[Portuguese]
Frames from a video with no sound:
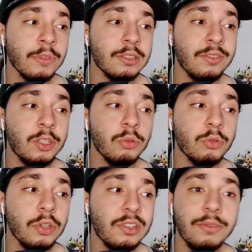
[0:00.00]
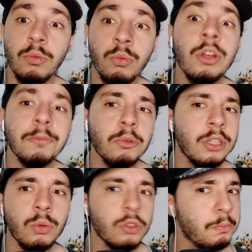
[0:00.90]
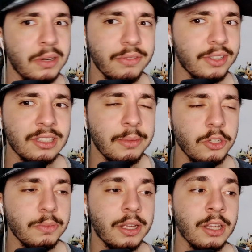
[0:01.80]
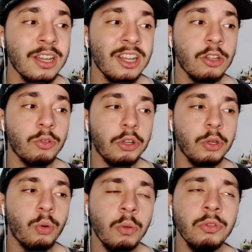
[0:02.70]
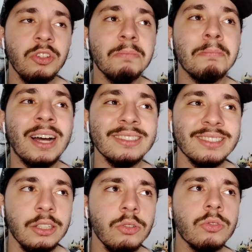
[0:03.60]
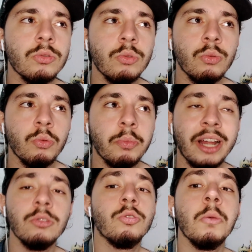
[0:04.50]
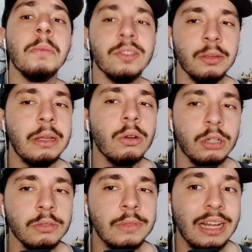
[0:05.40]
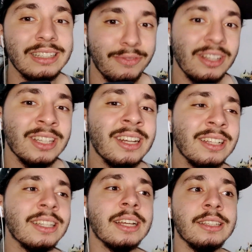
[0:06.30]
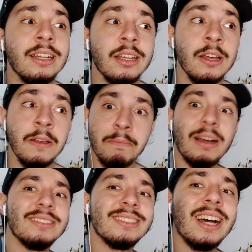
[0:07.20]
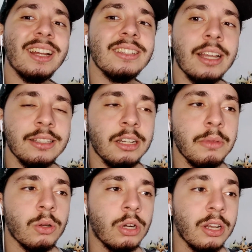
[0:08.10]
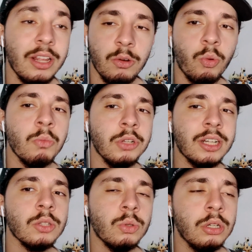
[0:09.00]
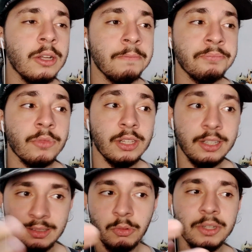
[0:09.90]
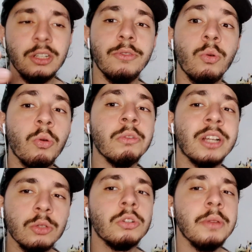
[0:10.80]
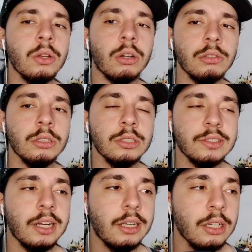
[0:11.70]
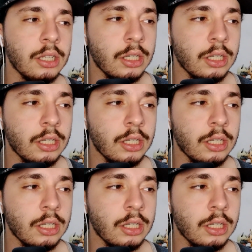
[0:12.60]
Você vê que os dois estavam um respondendo o outro perfeitamente bem. Só que como se passa isso, o Prado soube passar melhor defender a ideia dele, passar a ideia dele melhor. Ele é um comunicador, nesse momento ele foi um comunicador melhor, saca?